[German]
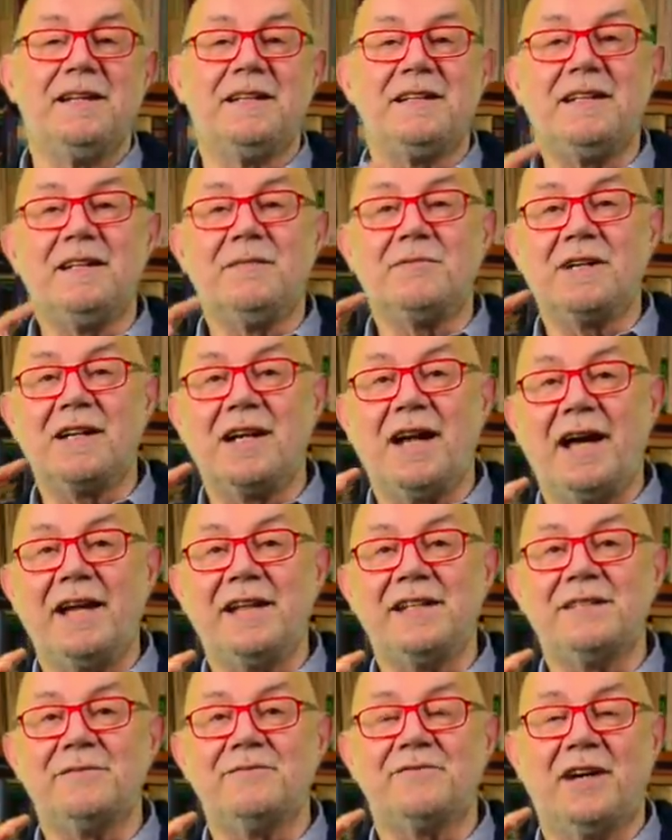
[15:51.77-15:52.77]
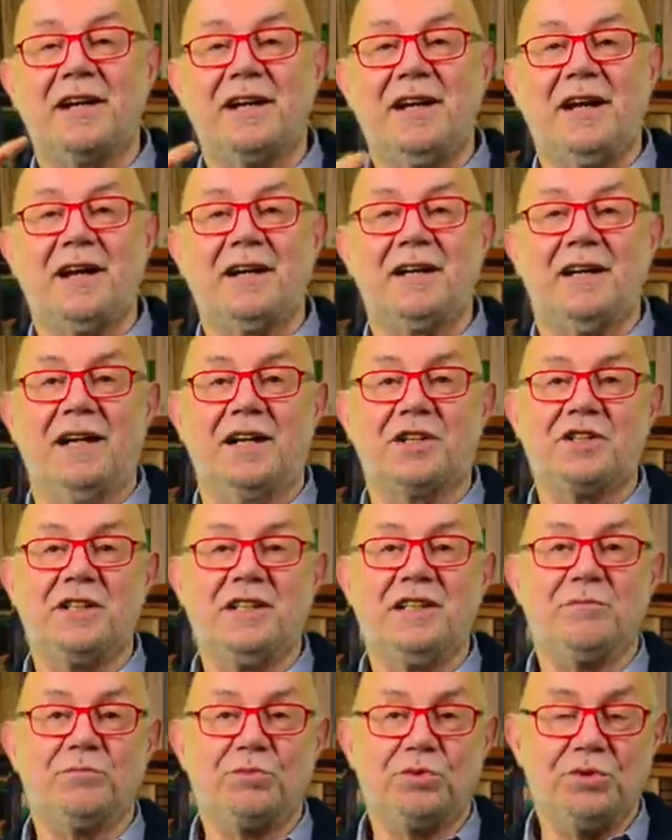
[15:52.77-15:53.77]
die im gleichen Verlag
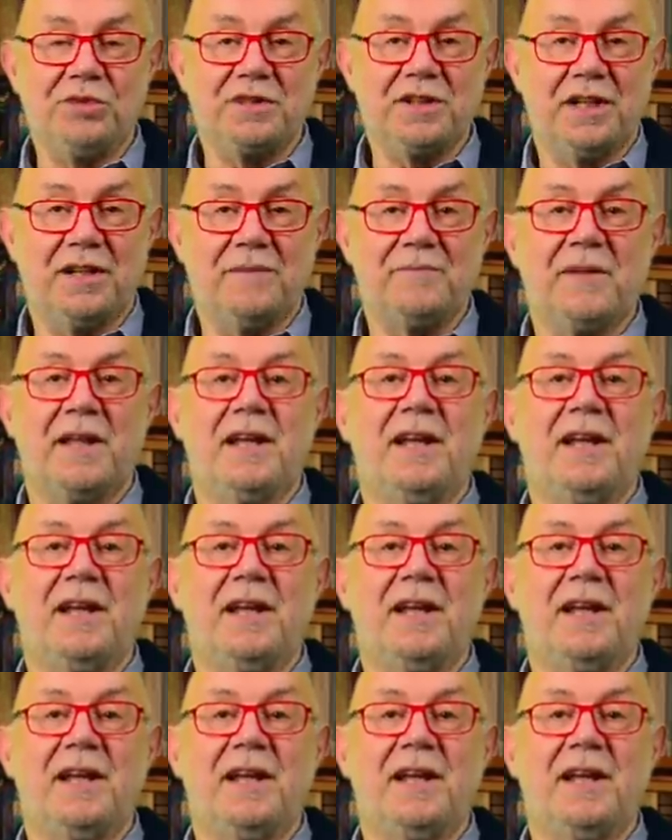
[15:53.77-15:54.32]
erschienen Bücher